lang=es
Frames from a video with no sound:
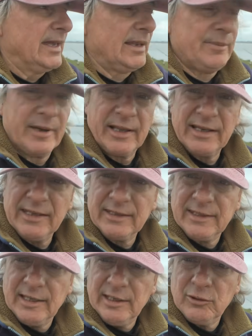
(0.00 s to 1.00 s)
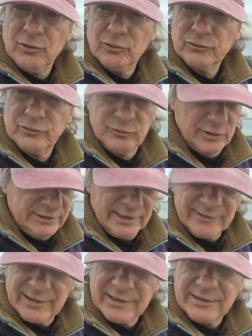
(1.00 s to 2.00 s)
El pejerrey está lejos, no
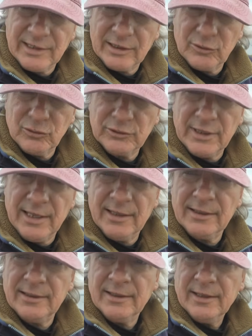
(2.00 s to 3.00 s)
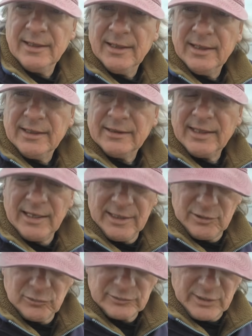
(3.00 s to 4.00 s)
está cerquita de la costa, está
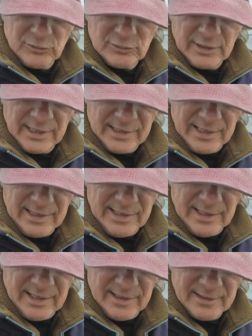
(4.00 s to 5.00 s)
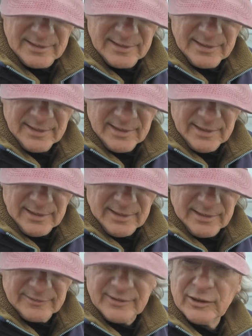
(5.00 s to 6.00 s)
lejos, está con carnada
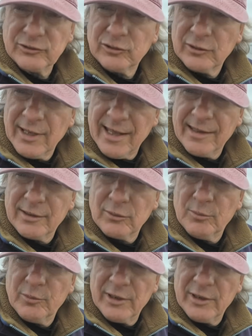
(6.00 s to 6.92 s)
con